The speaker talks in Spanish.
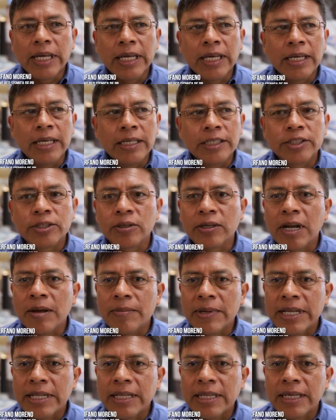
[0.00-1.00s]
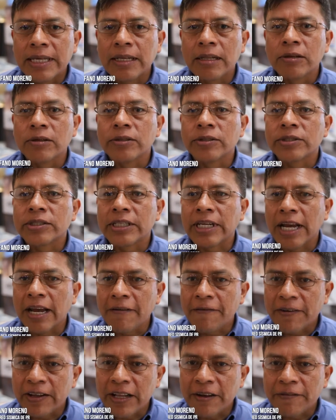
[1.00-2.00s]
y solamente los
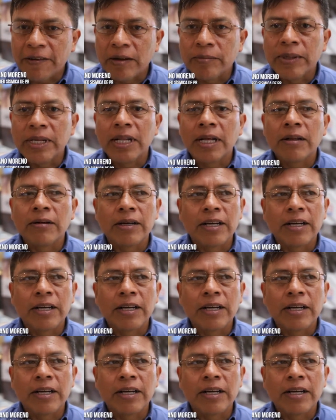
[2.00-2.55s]
jefes de familia,